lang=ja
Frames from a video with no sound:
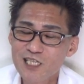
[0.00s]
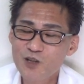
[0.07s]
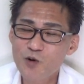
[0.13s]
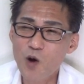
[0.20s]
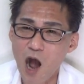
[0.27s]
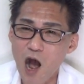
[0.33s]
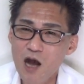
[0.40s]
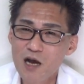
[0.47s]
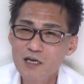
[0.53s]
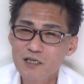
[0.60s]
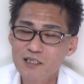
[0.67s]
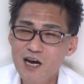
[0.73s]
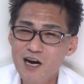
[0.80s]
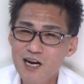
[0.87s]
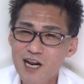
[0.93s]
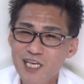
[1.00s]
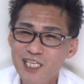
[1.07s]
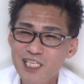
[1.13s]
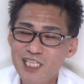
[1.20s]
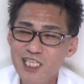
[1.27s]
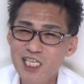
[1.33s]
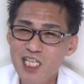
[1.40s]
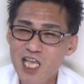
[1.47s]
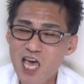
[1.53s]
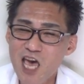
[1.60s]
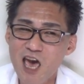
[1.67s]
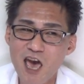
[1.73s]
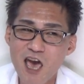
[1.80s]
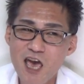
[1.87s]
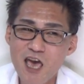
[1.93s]
とか、だから必死
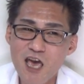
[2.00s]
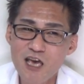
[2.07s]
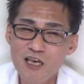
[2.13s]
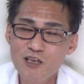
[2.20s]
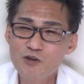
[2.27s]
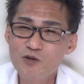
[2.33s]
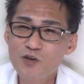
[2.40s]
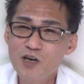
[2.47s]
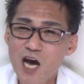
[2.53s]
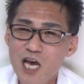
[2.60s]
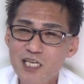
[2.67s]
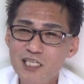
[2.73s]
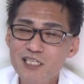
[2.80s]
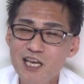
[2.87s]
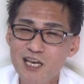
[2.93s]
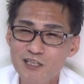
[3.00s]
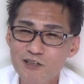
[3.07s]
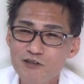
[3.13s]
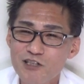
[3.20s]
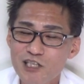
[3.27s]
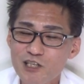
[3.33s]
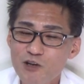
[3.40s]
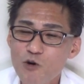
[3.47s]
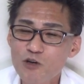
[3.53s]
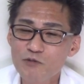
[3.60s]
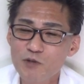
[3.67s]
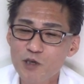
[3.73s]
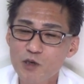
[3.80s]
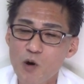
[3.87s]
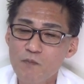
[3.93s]
で誘拐している自
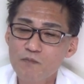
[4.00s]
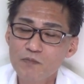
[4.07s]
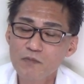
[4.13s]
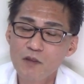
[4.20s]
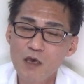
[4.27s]
国民を、